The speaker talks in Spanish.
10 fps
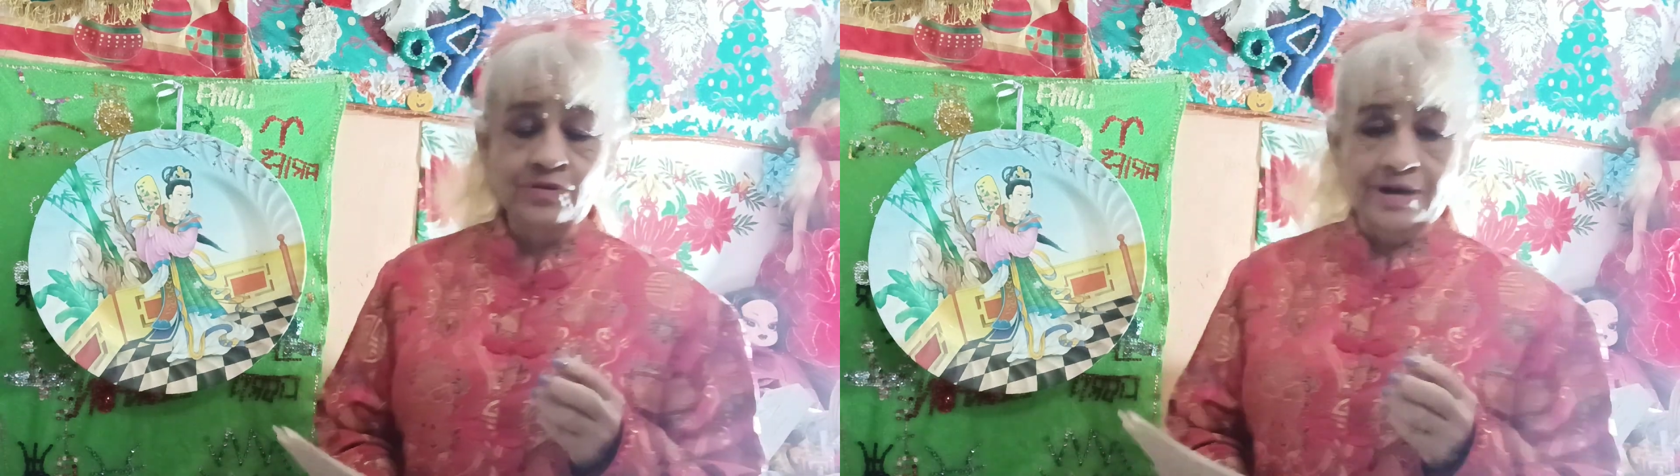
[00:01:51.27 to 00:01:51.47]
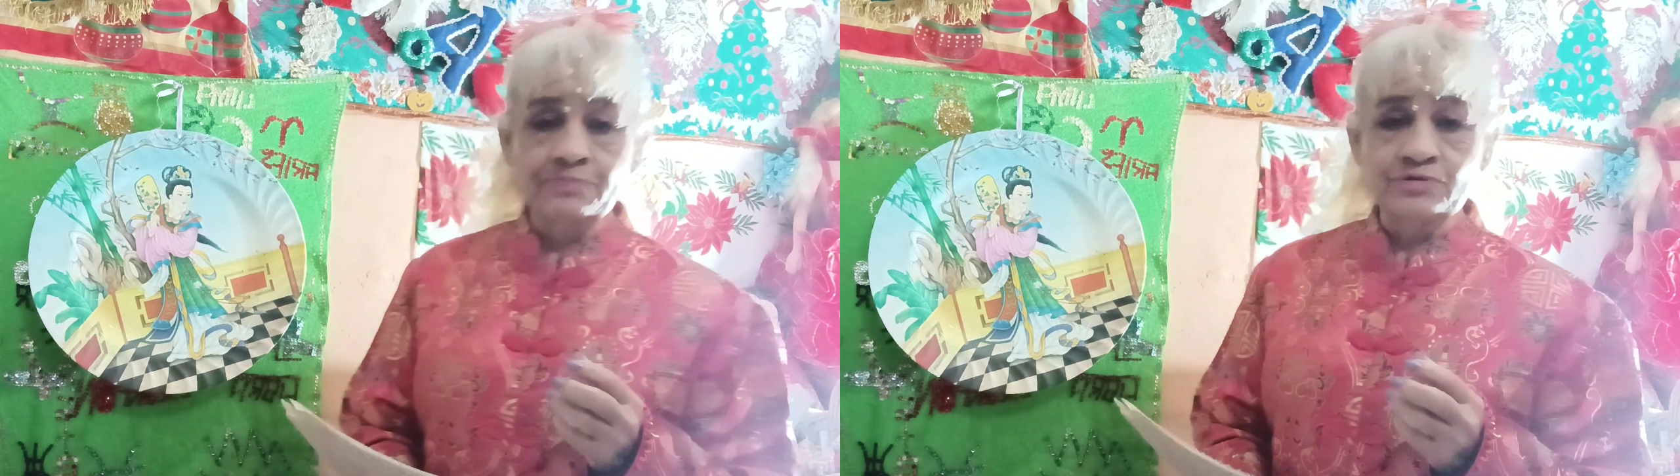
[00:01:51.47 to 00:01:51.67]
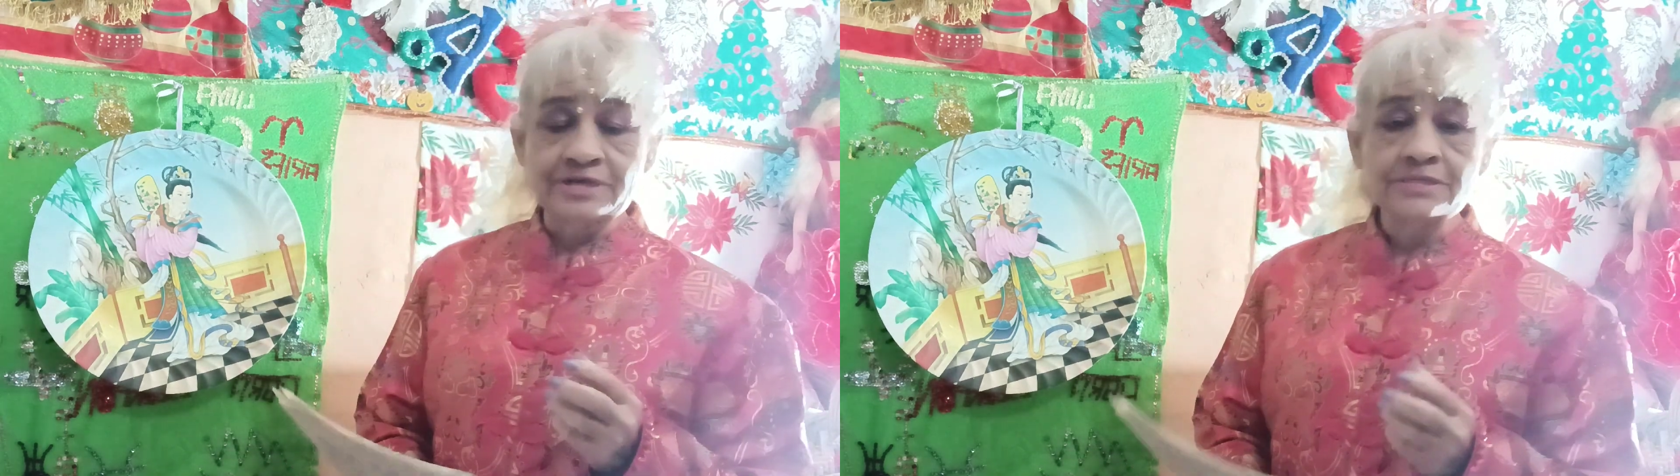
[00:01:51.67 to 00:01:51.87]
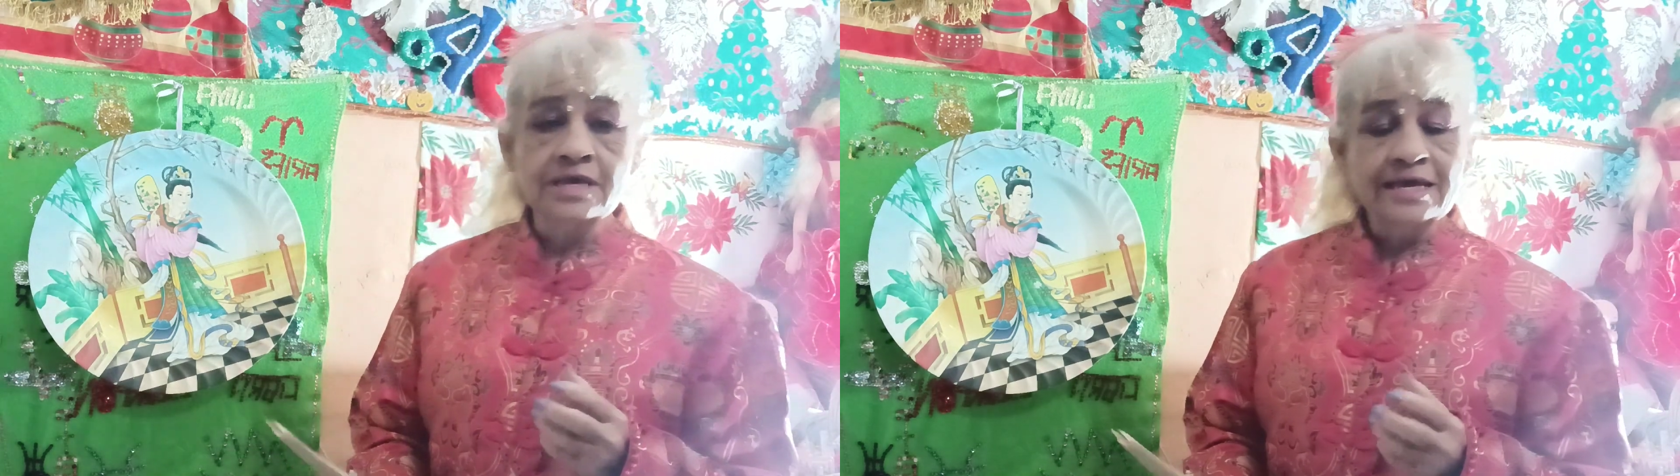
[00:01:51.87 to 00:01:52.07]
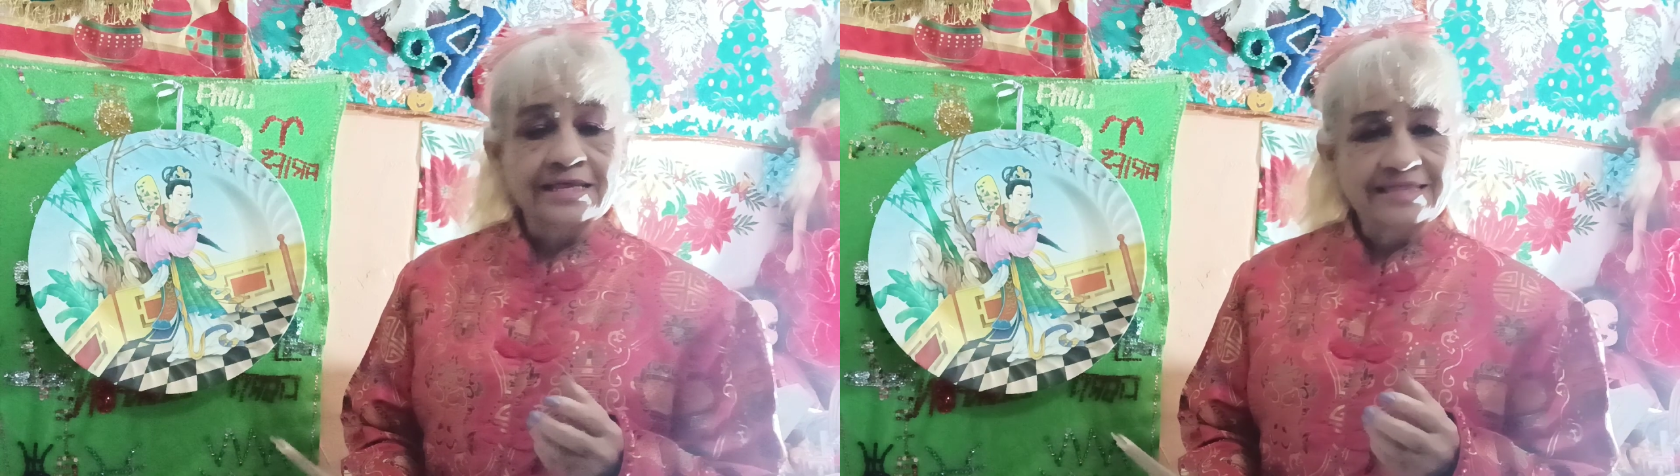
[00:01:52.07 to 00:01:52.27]
japonés
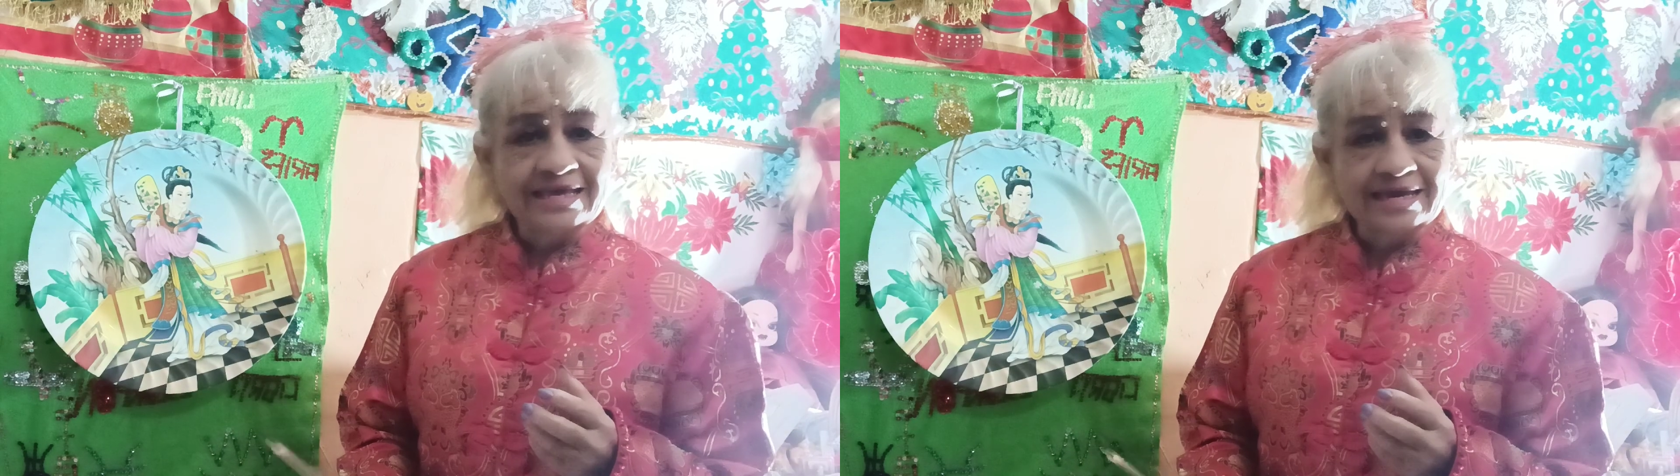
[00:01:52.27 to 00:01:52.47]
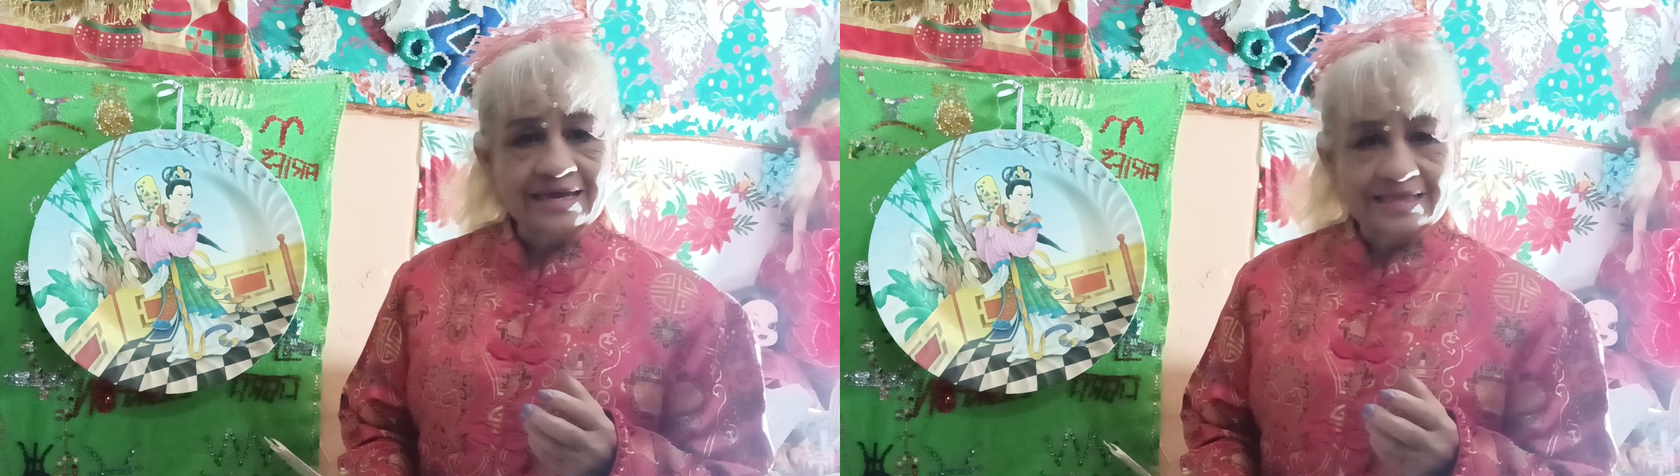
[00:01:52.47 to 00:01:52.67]
de,